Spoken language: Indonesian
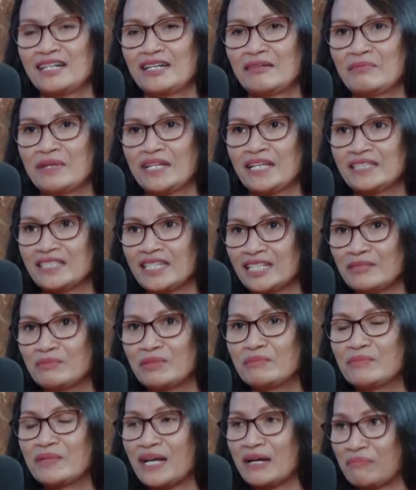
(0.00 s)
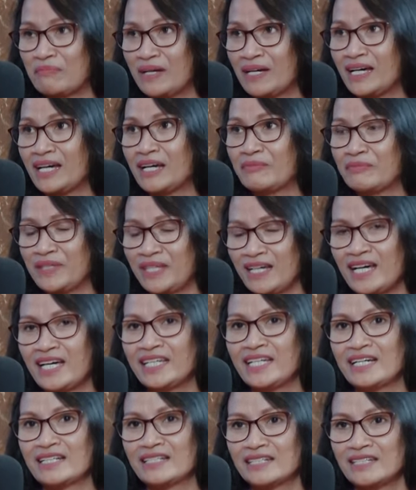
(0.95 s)
amanat dari beberapa pihak
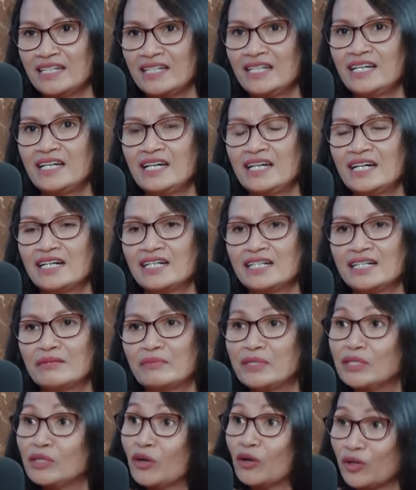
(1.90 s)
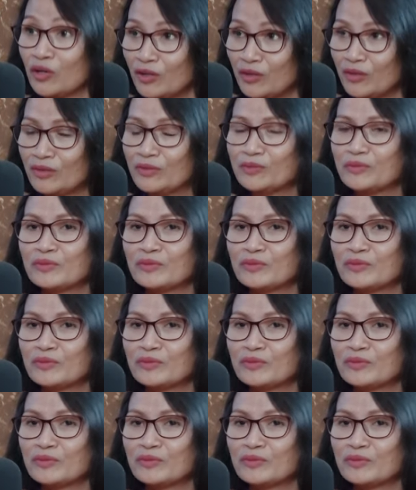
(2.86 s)
yang uh, mendorong hmm.